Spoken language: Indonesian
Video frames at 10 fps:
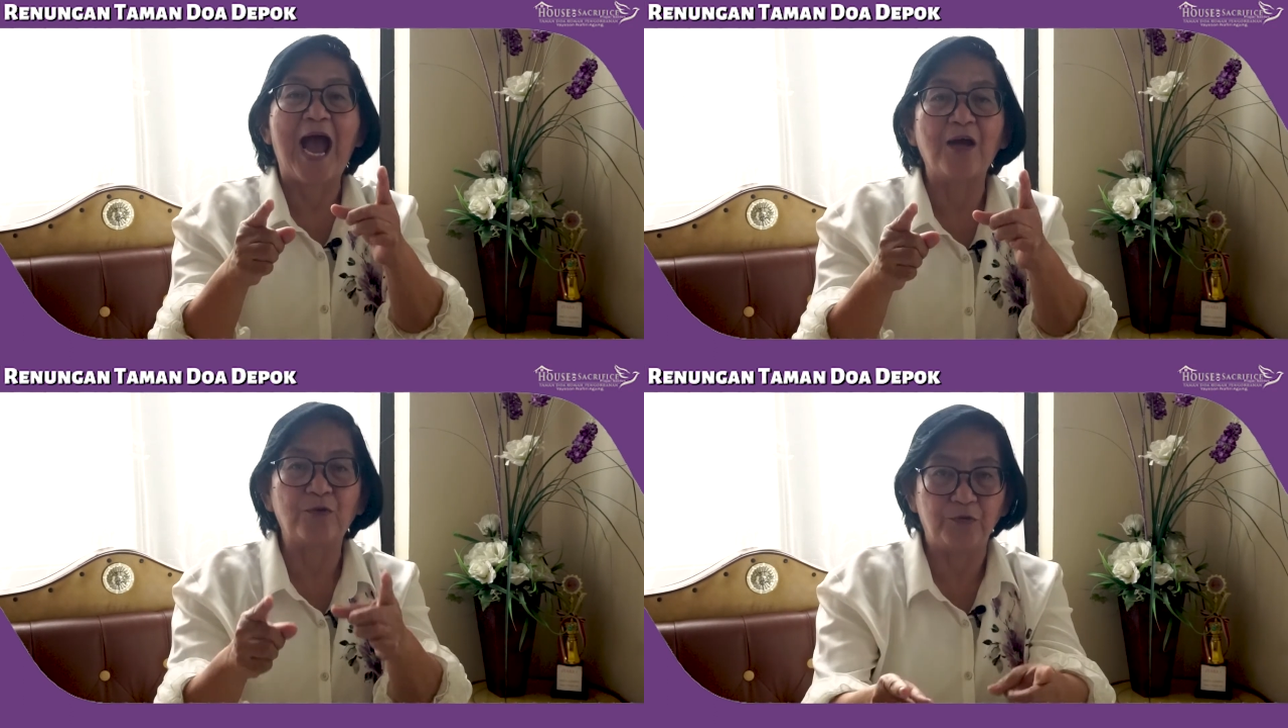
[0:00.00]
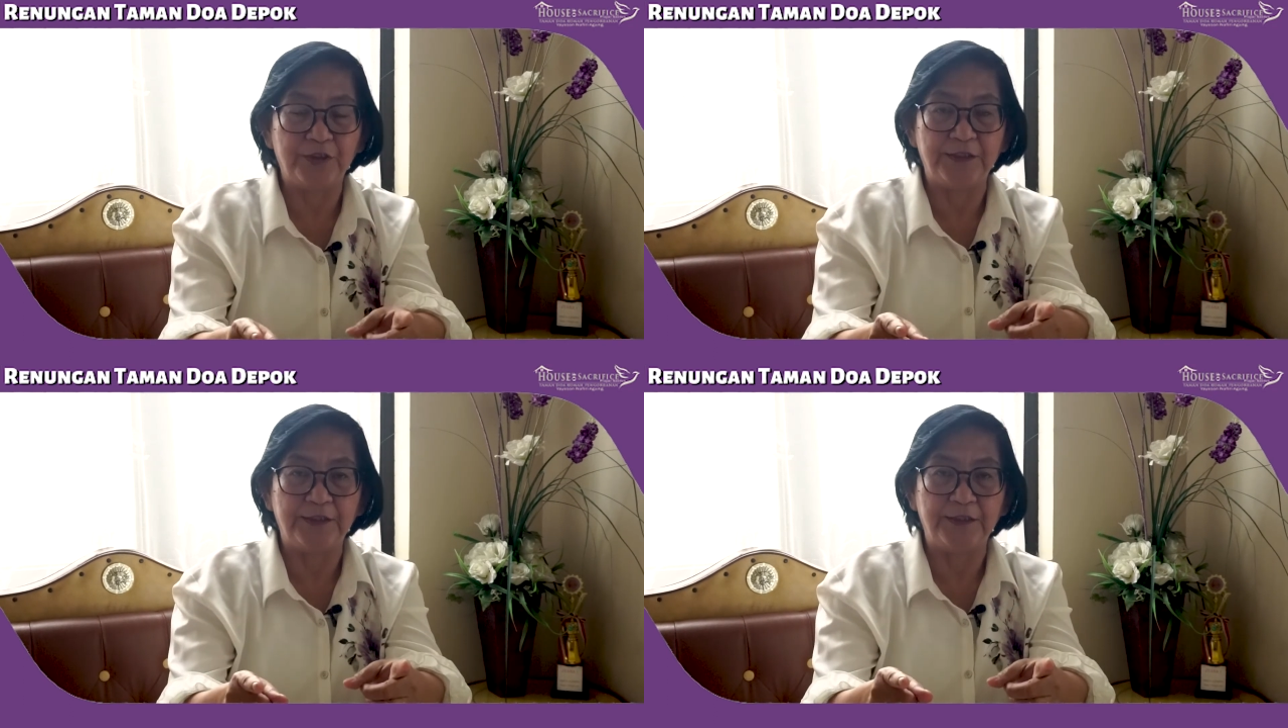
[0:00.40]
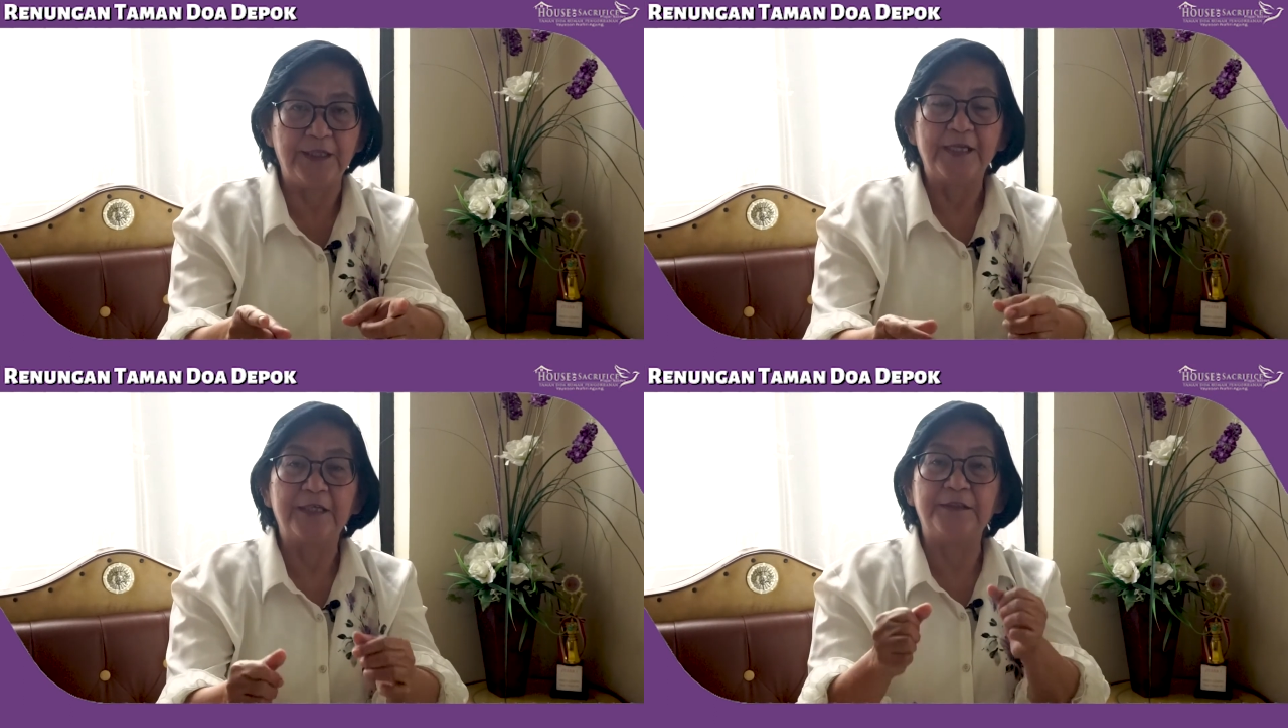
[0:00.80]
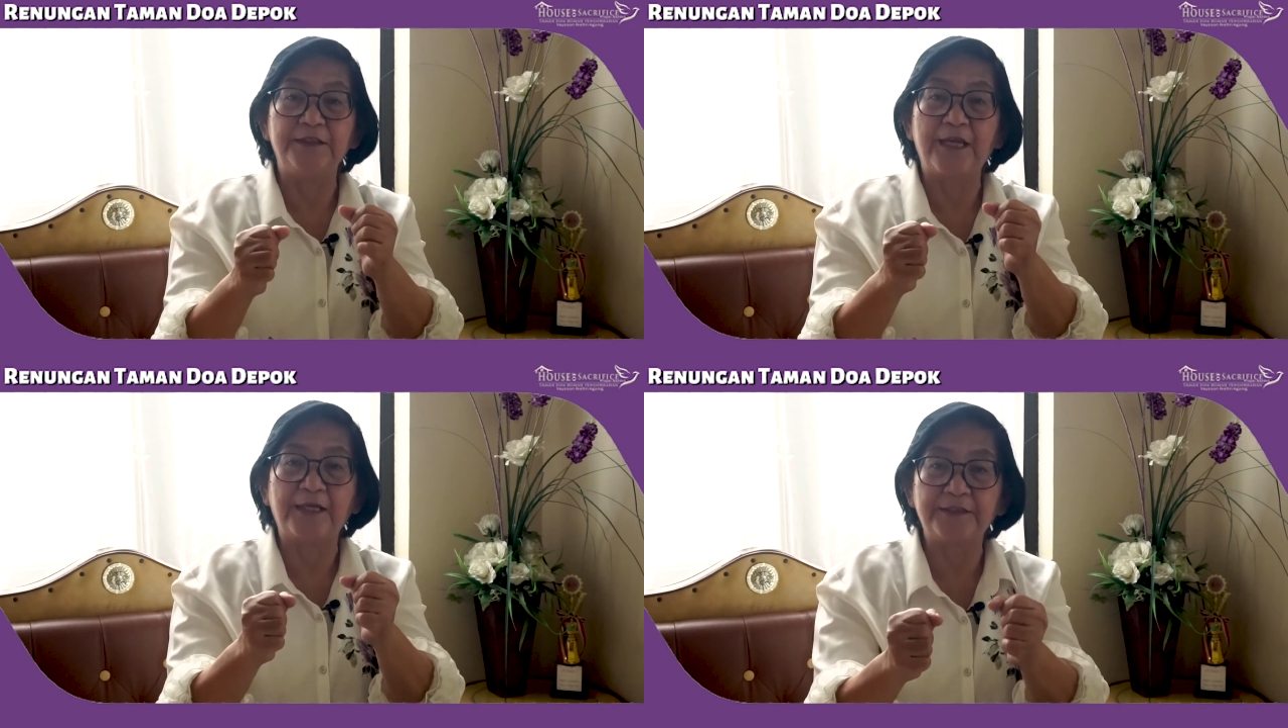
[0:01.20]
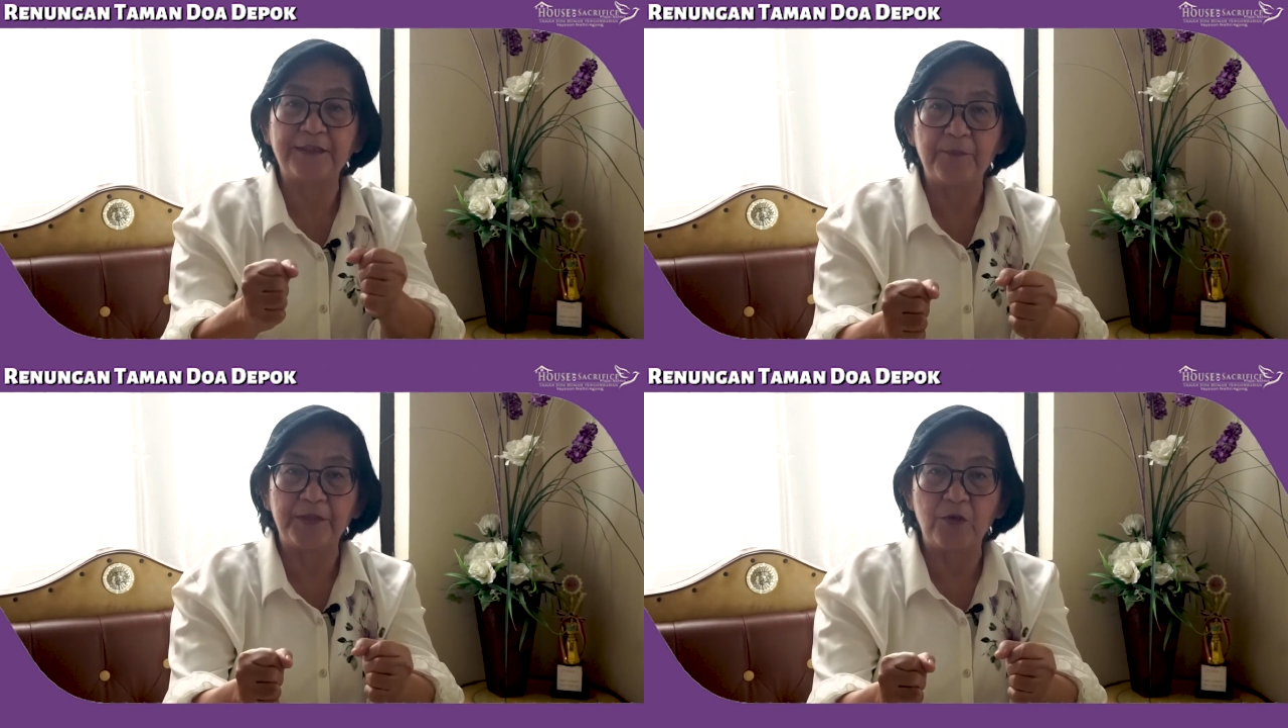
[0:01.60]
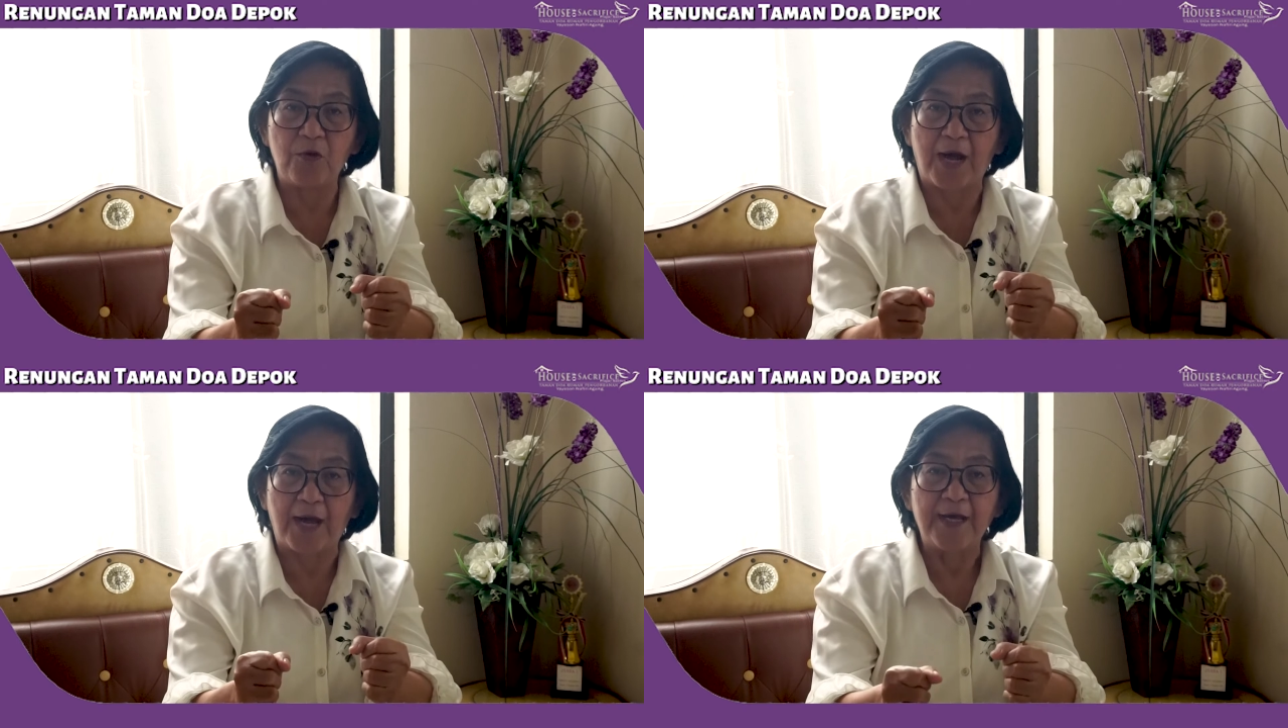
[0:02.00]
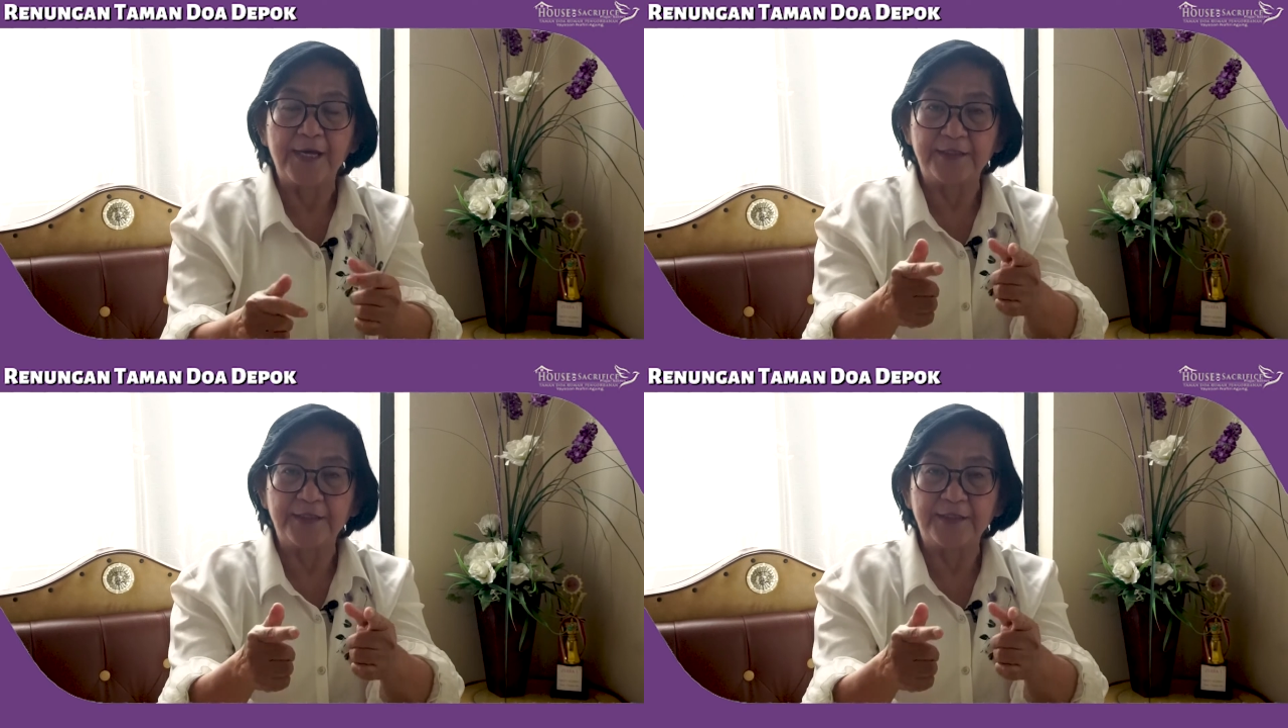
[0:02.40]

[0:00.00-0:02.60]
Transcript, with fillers: Aku ini ketika kita berdoa,